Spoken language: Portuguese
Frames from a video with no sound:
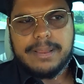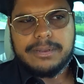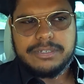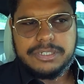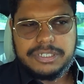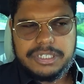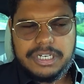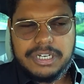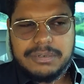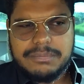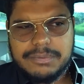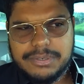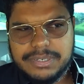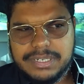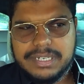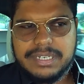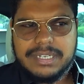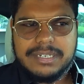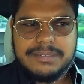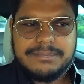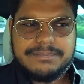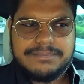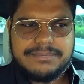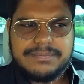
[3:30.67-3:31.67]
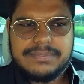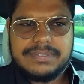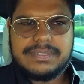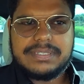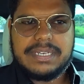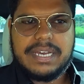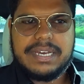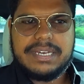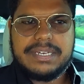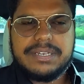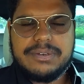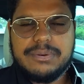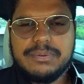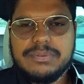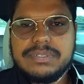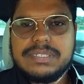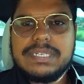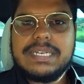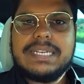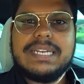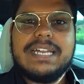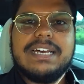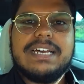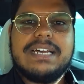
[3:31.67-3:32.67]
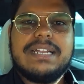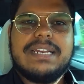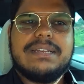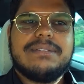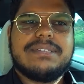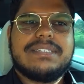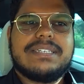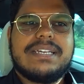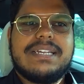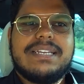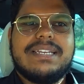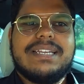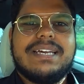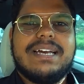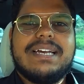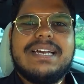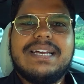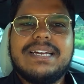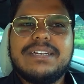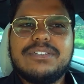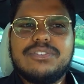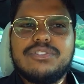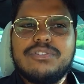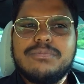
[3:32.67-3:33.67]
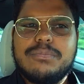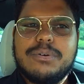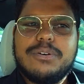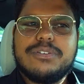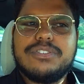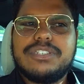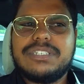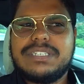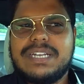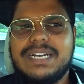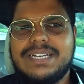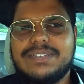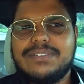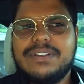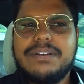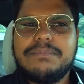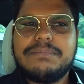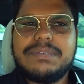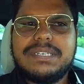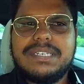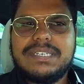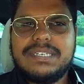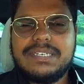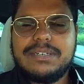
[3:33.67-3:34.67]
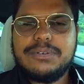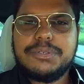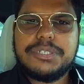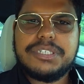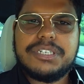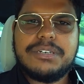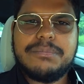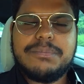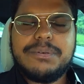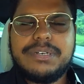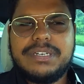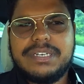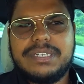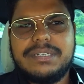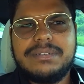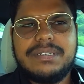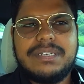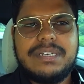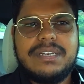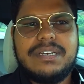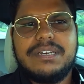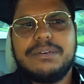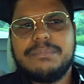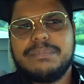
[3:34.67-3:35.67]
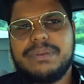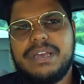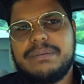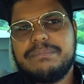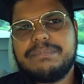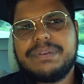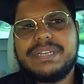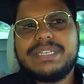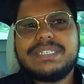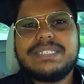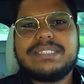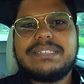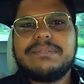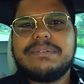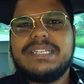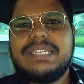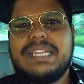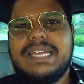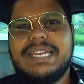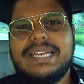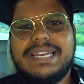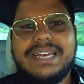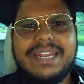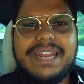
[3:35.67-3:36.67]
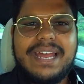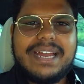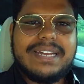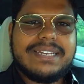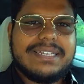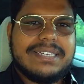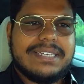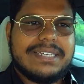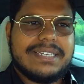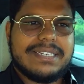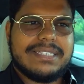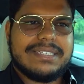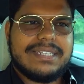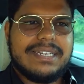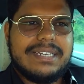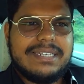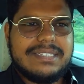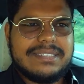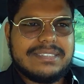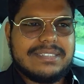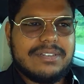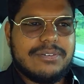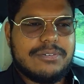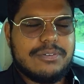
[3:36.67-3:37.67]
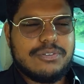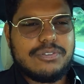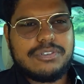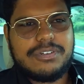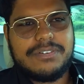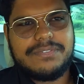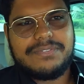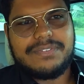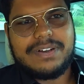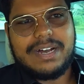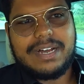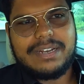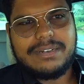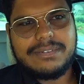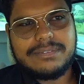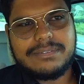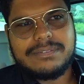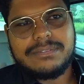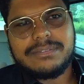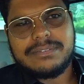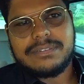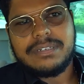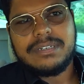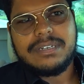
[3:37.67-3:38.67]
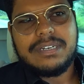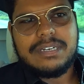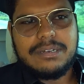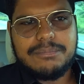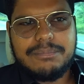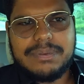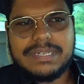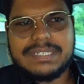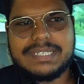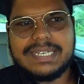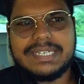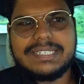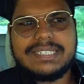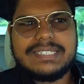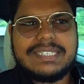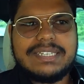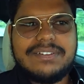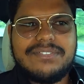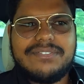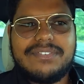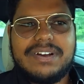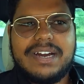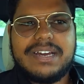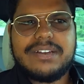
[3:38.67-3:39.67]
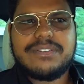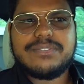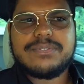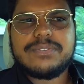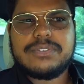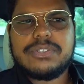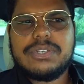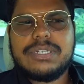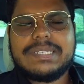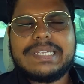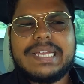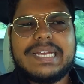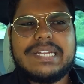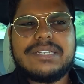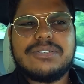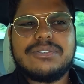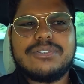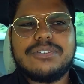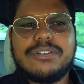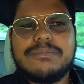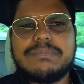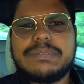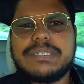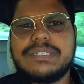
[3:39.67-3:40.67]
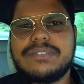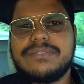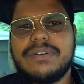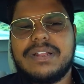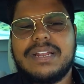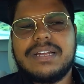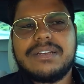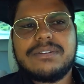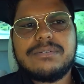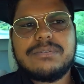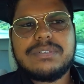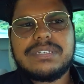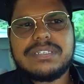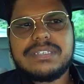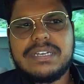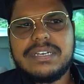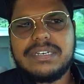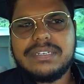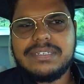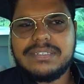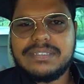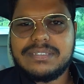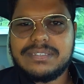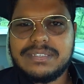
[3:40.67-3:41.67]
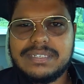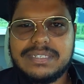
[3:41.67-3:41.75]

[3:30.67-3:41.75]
Chamo ele. Se, é eu, se, ele é, se ele é subordinado a mim, eu chamo ele. Porque a empresa também tem hierarquia, né? Então eu só falo com, apesar de ter vários funcionários, eu só preciso falar com seis.